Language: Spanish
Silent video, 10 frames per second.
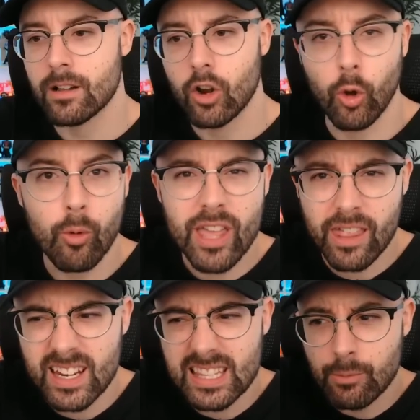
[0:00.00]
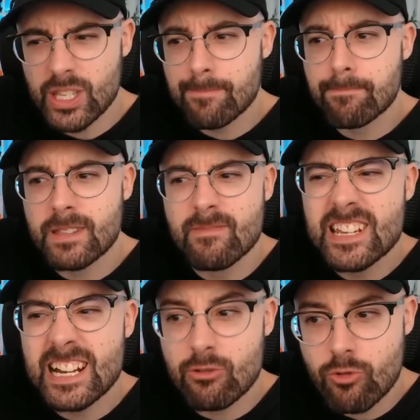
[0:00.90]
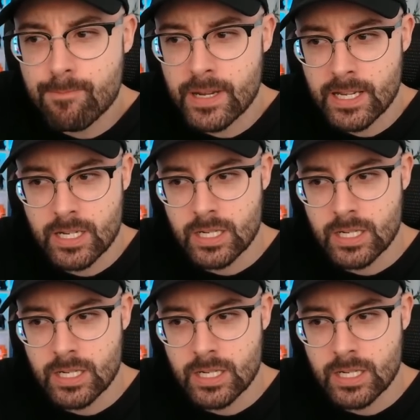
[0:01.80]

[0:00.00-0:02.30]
lo voy a hacer, te voy a exprimir a tope.